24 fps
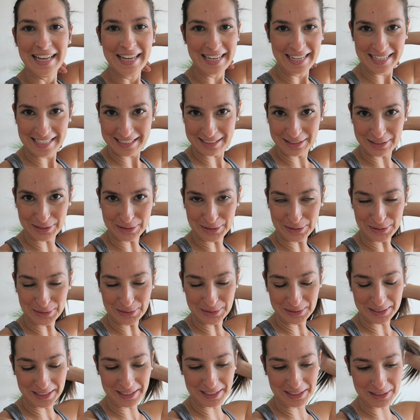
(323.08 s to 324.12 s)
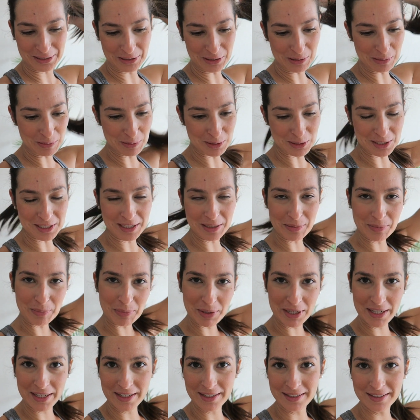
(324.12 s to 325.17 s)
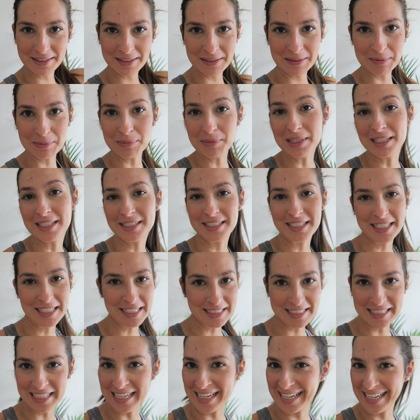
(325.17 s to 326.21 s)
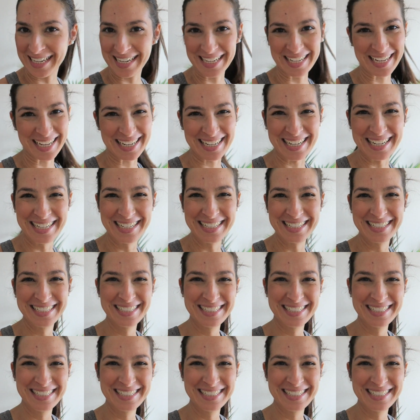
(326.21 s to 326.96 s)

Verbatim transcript: Hecho. Y como siempre, me sienta genial.